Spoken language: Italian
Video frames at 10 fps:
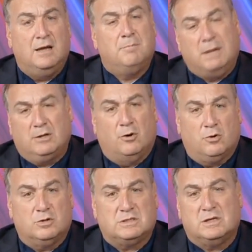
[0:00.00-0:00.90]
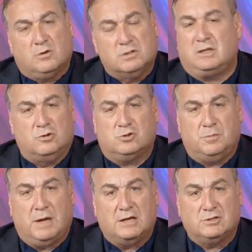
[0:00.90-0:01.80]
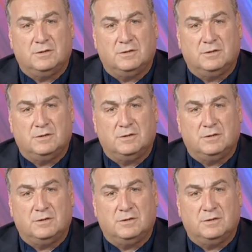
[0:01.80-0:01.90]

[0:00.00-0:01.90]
ma non così, così non ci piace.